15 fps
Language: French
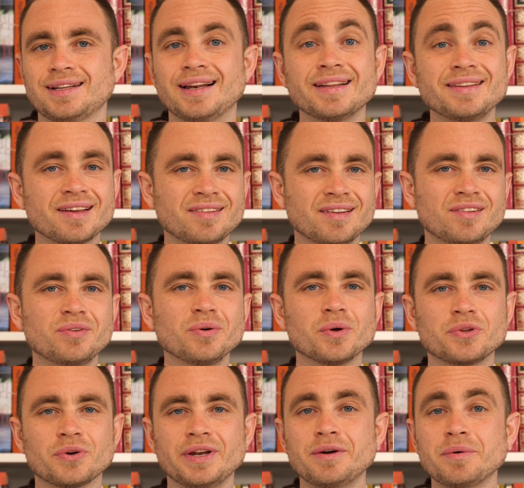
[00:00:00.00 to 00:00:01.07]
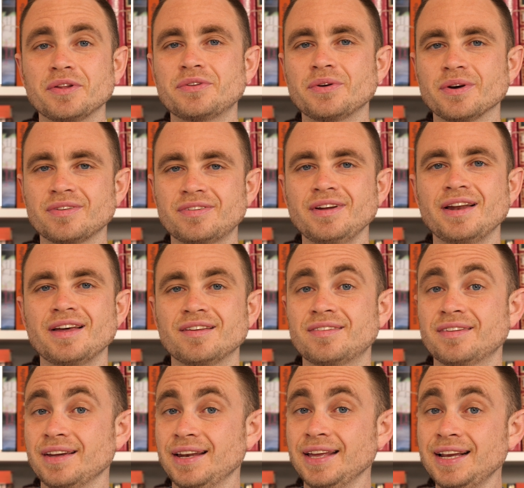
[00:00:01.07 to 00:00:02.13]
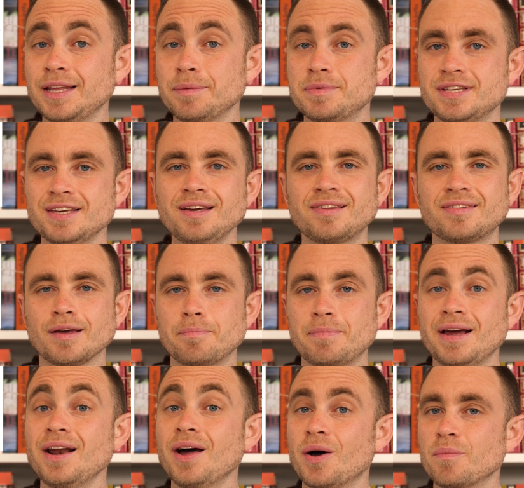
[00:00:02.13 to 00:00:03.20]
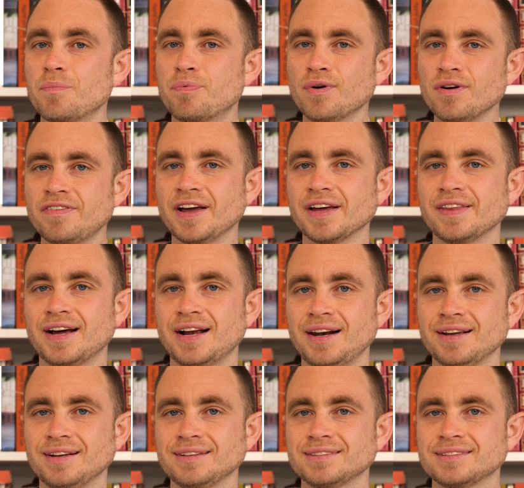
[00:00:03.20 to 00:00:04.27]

L'intersection entre l'équateur céleste et l'écliptique s'appelle un point vernal.